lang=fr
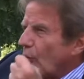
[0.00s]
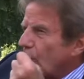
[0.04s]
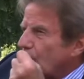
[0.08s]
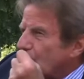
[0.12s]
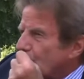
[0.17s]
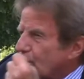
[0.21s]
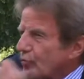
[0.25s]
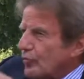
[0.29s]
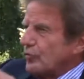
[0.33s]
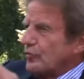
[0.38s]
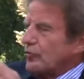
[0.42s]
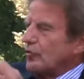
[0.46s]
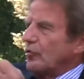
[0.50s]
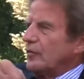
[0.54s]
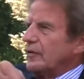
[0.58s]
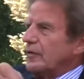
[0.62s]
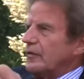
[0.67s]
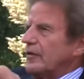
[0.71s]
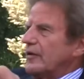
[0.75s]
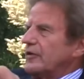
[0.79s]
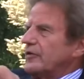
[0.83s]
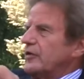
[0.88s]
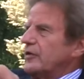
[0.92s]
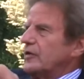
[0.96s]
plus de
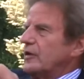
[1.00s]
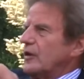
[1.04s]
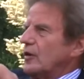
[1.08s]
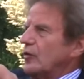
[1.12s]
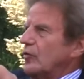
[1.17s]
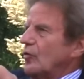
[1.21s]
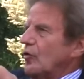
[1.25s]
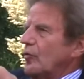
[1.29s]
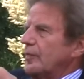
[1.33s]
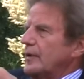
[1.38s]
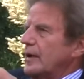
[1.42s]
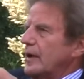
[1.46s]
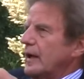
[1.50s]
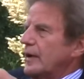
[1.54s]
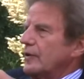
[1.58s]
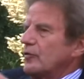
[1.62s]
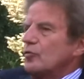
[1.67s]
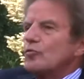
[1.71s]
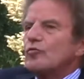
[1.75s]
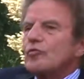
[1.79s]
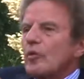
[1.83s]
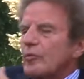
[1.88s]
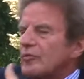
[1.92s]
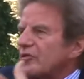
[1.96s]
vivacité européenne.
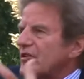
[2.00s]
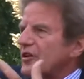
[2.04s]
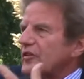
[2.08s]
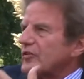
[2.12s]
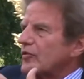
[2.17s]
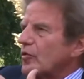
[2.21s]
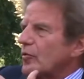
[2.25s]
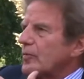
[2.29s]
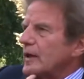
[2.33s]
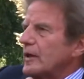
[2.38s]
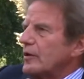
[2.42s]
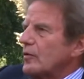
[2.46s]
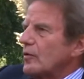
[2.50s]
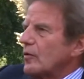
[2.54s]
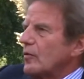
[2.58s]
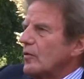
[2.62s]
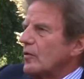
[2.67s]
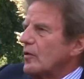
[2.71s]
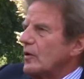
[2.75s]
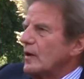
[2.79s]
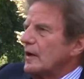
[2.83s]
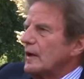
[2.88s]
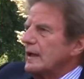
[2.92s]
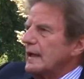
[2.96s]
Nous sommes 500
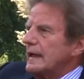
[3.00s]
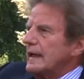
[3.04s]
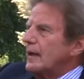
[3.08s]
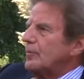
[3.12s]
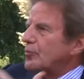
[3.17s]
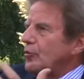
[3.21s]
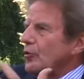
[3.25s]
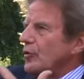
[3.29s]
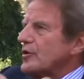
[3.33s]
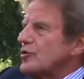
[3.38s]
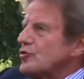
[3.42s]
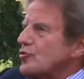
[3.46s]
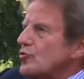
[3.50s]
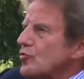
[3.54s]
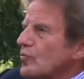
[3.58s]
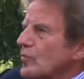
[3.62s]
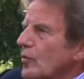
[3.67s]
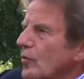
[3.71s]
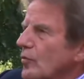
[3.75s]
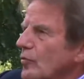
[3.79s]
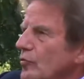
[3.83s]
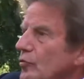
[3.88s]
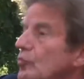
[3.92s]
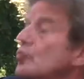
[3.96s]
millions, les plus riches du
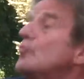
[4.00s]
monde.